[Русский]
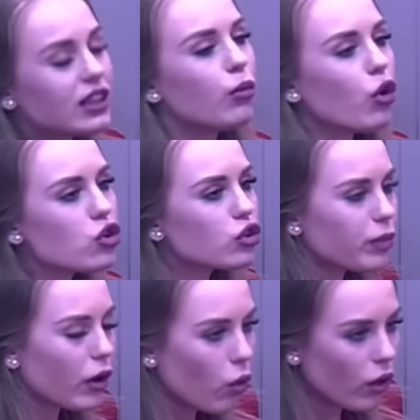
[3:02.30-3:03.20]
можешь
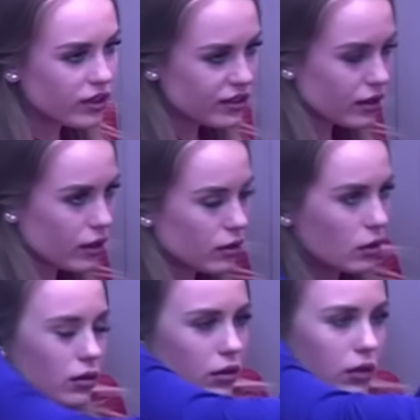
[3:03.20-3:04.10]
успокоиться? Нет.
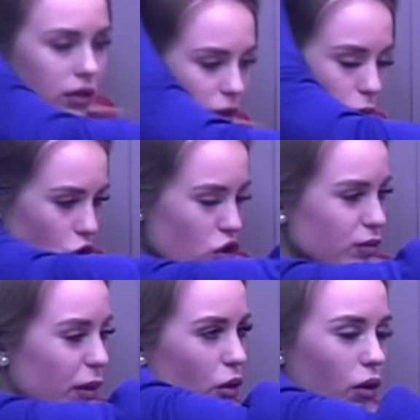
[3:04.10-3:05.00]
Ты можешь
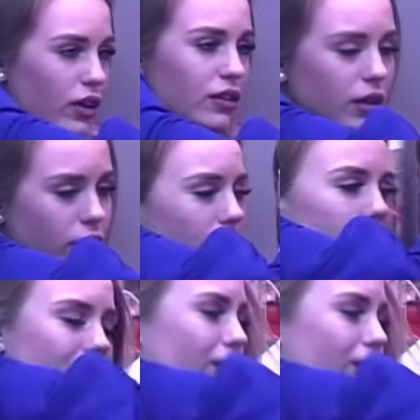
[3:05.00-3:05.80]
успокоиться? Ты сказала извиняться или